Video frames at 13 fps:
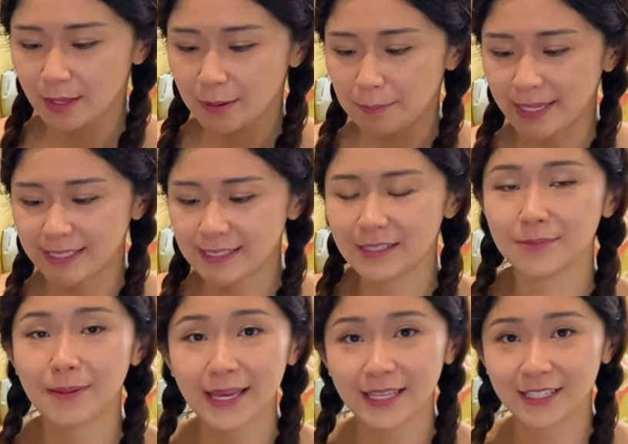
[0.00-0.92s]
每次
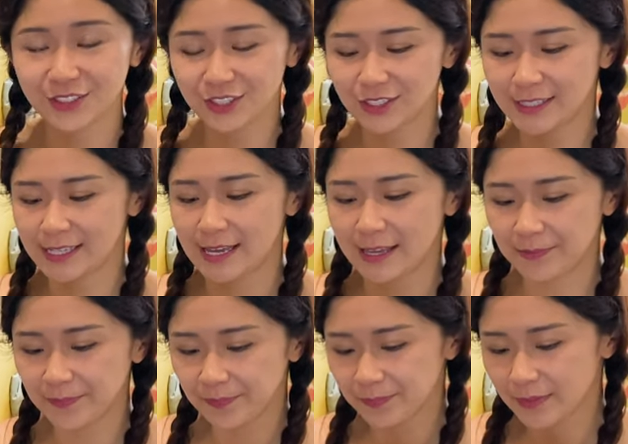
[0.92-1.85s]
攀岩之
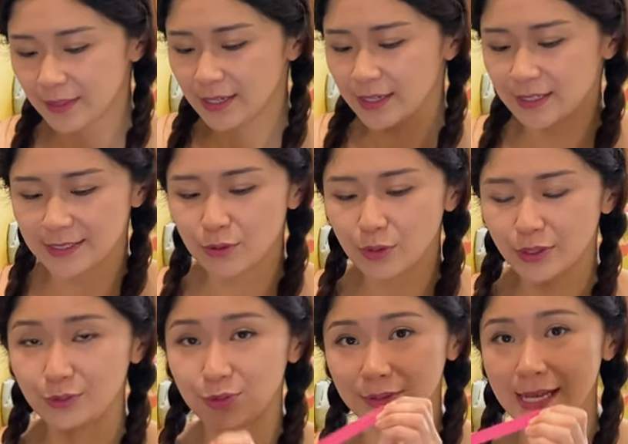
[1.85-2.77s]
前，先
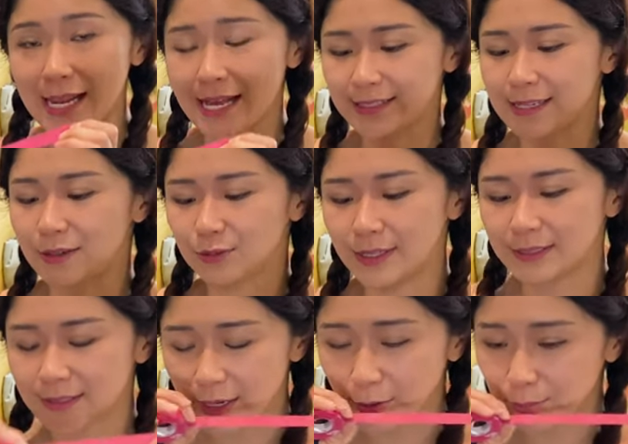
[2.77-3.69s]
会取下来一小段
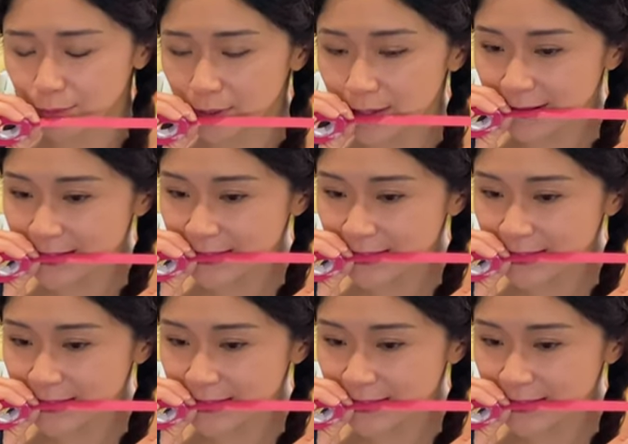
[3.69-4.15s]
胶布，